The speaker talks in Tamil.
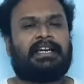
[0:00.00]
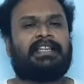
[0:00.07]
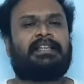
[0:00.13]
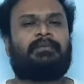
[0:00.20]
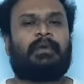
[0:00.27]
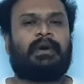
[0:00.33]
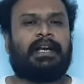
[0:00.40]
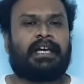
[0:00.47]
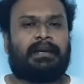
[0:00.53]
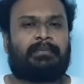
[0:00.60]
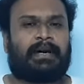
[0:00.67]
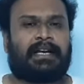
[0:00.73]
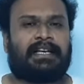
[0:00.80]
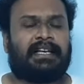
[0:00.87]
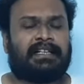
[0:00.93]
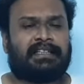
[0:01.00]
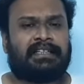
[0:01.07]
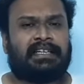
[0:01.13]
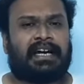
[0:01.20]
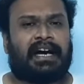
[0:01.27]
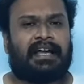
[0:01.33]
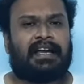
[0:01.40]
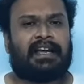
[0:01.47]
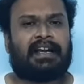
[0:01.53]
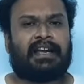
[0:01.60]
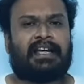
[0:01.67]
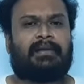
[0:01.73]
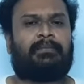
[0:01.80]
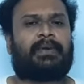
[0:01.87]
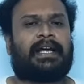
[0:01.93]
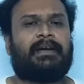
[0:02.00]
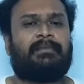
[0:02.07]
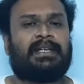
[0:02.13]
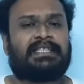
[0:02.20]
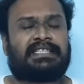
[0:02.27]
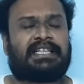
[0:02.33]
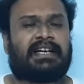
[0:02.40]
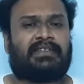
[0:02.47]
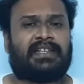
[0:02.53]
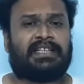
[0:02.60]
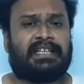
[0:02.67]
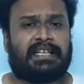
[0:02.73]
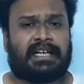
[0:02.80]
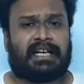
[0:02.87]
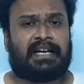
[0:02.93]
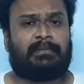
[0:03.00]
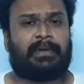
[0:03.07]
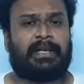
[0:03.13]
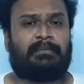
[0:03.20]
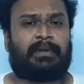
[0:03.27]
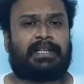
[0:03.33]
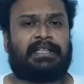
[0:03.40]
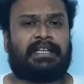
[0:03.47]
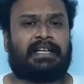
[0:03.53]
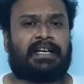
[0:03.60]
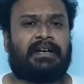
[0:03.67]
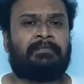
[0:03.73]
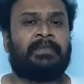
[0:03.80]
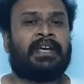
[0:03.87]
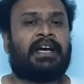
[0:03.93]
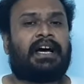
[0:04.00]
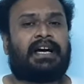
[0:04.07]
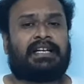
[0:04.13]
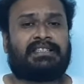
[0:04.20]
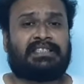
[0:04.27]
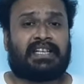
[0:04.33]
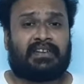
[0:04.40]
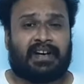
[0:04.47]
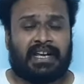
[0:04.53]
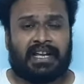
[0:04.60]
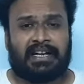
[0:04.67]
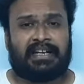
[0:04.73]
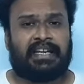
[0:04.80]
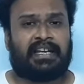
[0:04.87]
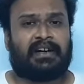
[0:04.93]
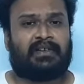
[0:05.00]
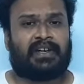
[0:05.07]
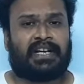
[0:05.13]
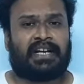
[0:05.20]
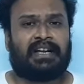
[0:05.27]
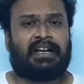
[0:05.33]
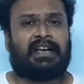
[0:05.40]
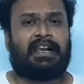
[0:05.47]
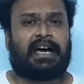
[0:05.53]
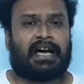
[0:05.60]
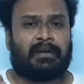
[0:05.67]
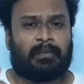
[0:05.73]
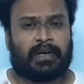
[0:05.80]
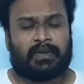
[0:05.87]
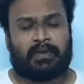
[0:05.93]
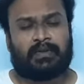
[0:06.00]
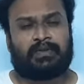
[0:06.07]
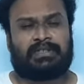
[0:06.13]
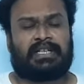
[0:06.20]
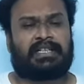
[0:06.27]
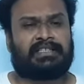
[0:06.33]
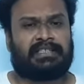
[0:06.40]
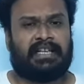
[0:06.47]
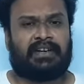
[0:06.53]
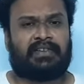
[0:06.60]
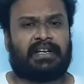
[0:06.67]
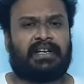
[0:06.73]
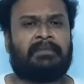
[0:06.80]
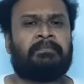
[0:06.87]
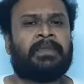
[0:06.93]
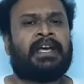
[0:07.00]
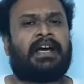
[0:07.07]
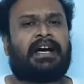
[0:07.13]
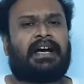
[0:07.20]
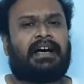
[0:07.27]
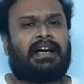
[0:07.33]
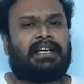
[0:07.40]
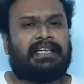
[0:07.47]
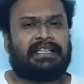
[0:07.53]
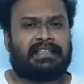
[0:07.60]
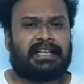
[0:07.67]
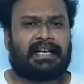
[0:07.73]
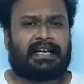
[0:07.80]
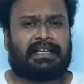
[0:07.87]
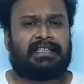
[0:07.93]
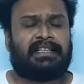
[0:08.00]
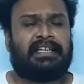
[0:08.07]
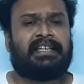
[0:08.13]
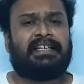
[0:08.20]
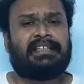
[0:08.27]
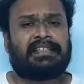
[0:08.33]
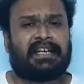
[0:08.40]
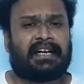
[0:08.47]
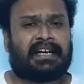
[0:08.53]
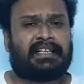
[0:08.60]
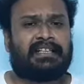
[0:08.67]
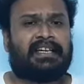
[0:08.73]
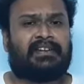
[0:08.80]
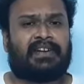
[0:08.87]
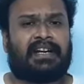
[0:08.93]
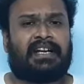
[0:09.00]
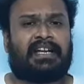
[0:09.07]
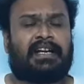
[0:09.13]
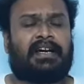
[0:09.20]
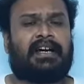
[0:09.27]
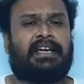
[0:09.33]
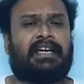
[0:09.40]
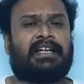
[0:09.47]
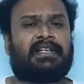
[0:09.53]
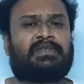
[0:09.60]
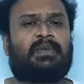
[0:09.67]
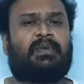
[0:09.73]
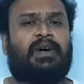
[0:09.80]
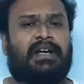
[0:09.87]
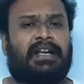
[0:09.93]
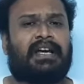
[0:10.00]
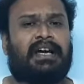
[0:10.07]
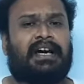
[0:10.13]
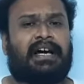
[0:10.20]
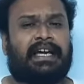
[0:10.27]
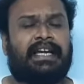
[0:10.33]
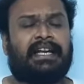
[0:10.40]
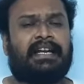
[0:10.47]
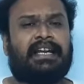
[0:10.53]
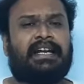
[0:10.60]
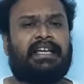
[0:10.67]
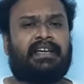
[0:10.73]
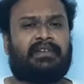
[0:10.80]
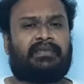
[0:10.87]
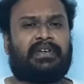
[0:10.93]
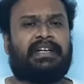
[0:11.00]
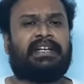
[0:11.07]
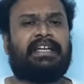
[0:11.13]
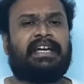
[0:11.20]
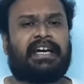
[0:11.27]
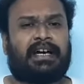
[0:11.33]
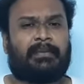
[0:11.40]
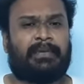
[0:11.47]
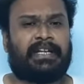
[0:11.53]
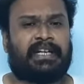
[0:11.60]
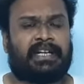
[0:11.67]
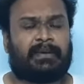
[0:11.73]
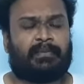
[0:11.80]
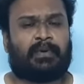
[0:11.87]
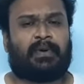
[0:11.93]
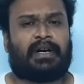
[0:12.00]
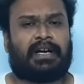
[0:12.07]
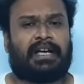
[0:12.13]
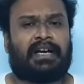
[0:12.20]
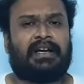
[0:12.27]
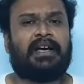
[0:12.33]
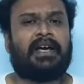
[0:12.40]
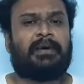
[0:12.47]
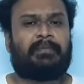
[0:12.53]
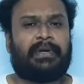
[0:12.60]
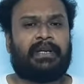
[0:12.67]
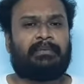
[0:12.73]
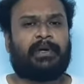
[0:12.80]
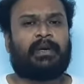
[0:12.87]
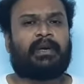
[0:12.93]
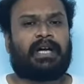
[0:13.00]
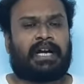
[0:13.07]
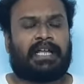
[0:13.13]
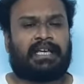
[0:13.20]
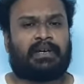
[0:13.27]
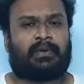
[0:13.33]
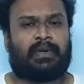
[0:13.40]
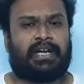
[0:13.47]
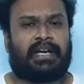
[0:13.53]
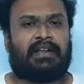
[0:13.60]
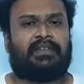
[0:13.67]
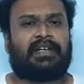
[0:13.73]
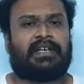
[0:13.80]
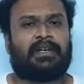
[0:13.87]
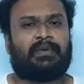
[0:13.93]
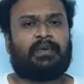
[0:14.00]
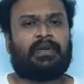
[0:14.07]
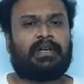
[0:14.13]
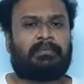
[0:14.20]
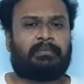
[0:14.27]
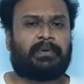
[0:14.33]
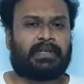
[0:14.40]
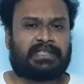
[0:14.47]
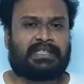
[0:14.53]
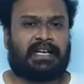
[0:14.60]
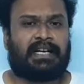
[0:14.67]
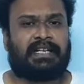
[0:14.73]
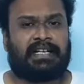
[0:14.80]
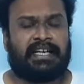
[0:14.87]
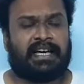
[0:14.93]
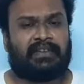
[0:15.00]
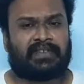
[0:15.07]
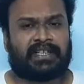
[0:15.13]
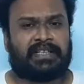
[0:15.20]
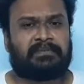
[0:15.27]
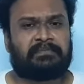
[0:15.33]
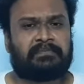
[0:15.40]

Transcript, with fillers: இந்த பொலிட்டிக்கல் பார்ட்டிலேருந்து யார் யாரெல்லாம் ப்ரைம் மினிஸ்டராக வந்திருக்காங்க அப்படின்னு பார்த்தீங்கன்னா ஜவஹர்லால் நேரு அவர்கள் லால் பகதூர் சாஸ்திரி அவர்கள் இந்திரா காந்தி இந்திரா காந்தி அவர்களை என்ன சொல்லுவாங்கன்னா அயன் லேடி ஆஃப் இந்தியா அப்படின்னு என்ன பண்ணுவாங்கன்னா பெருமையோடு அழைக்கக்கூடிய அளவுக்கு ஒரு பர்சனாலிட்டி அவங்க